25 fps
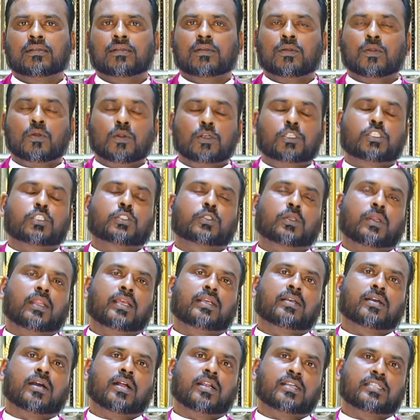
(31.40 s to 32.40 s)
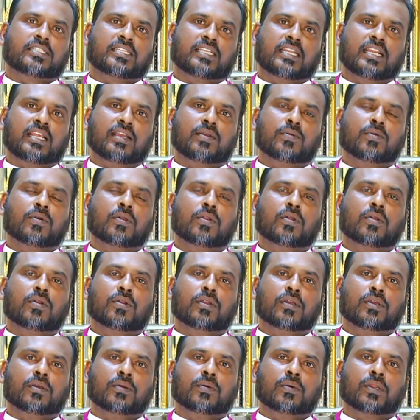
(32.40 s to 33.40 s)
லூட்ஸ் தொலைக்காட்சியிலே
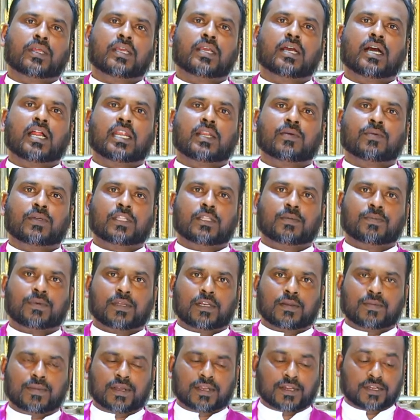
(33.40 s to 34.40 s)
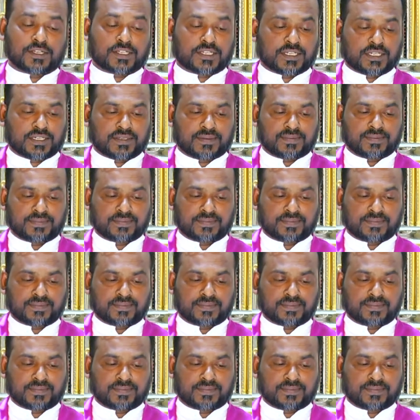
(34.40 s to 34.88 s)
உங்களோடு உரையாடுவது பெரும் மகிழ்ச்சி